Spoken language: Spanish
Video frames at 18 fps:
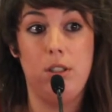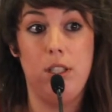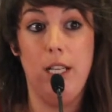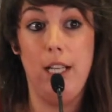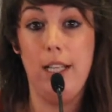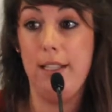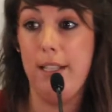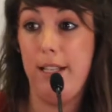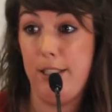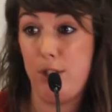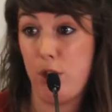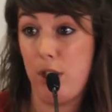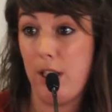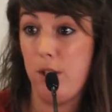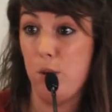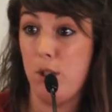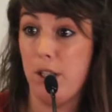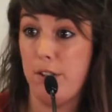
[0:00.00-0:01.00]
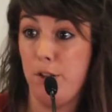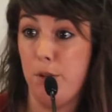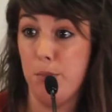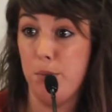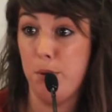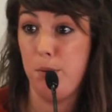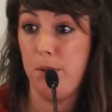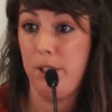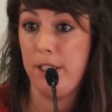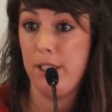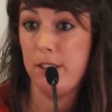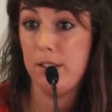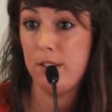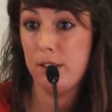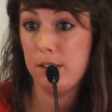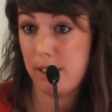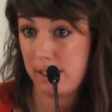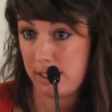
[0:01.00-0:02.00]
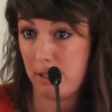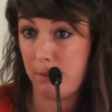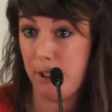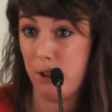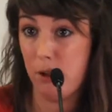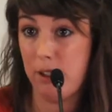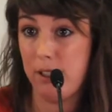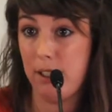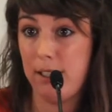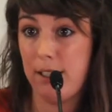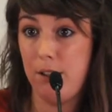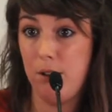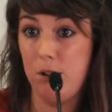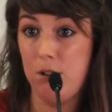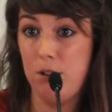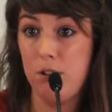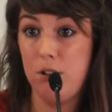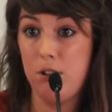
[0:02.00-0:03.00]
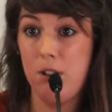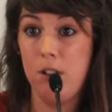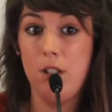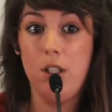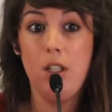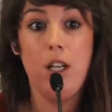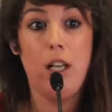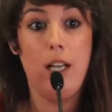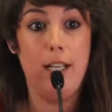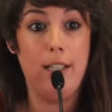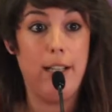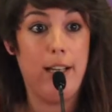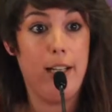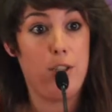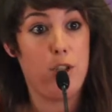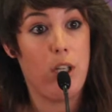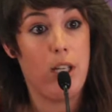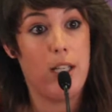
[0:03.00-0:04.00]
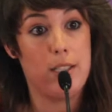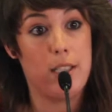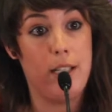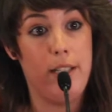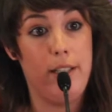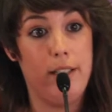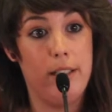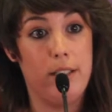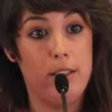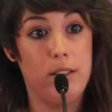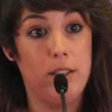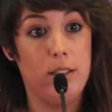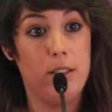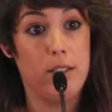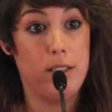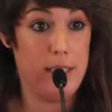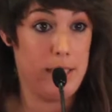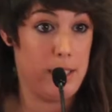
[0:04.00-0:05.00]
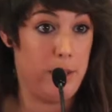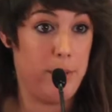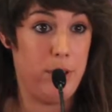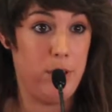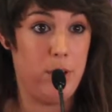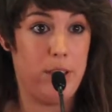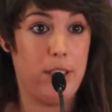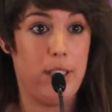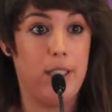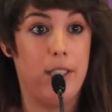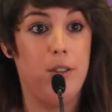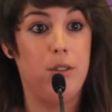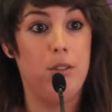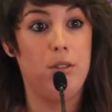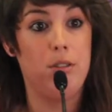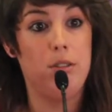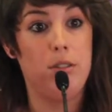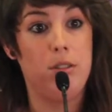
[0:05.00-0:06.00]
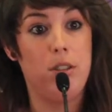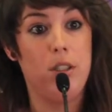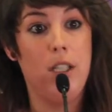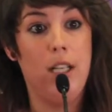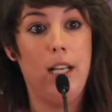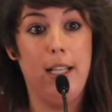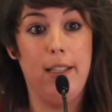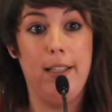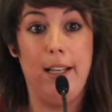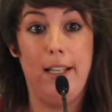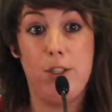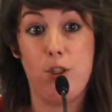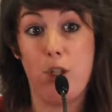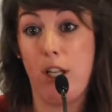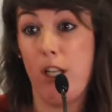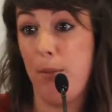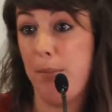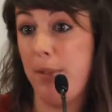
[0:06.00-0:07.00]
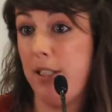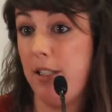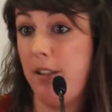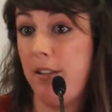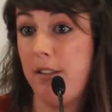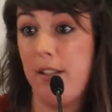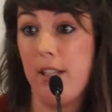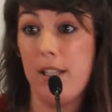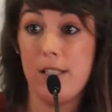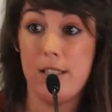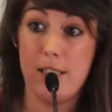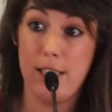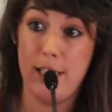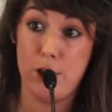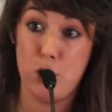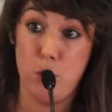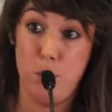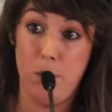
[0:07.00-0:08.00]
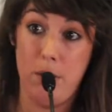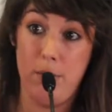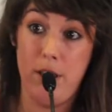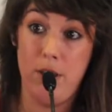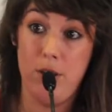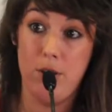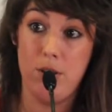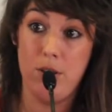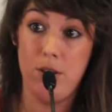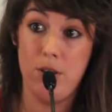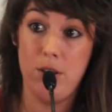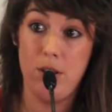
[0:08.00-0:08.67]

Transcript: el derecho a la educación pública se está viendo atacado, el derecho a la sanidad se está viendo atacado, el derecho a la dependencia se ha suprimido,